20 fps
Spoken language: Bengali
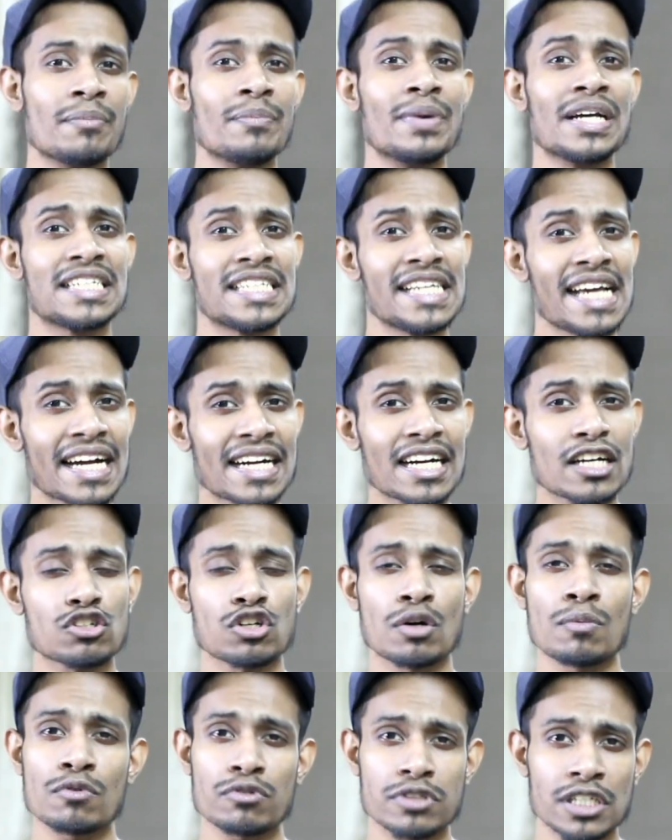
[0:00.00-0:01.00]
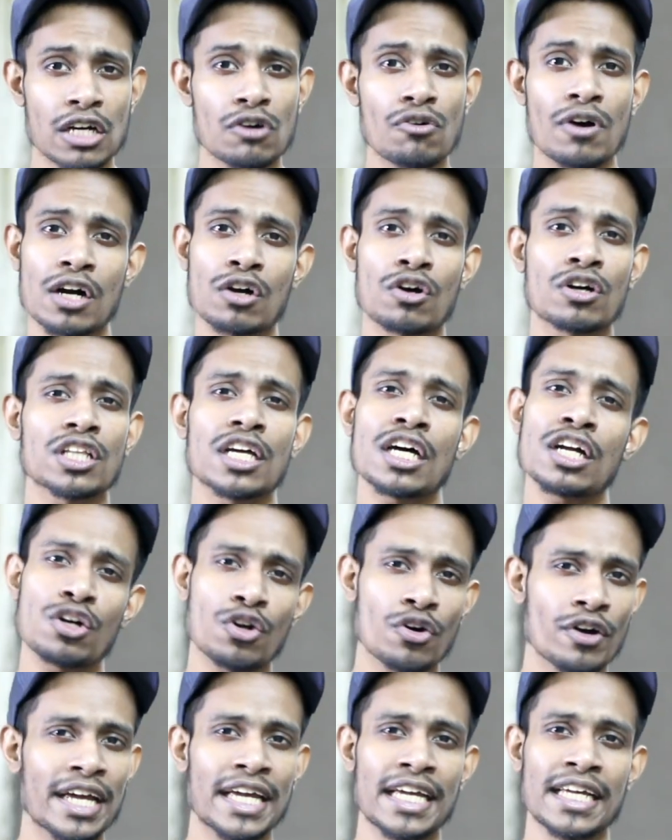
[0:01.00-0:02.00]
বেশি একটা সমস্যা হওয়ার কথা
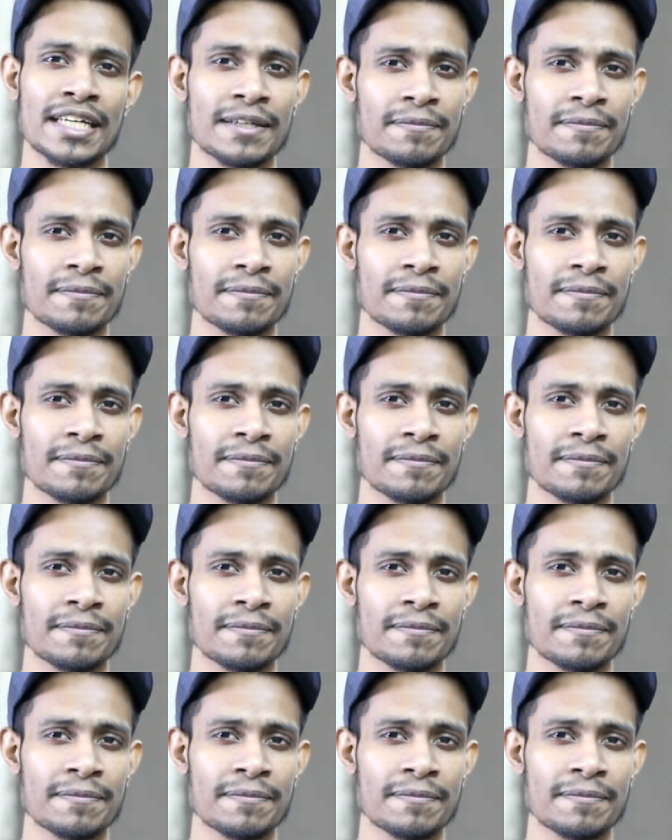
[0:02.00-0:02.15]
নয়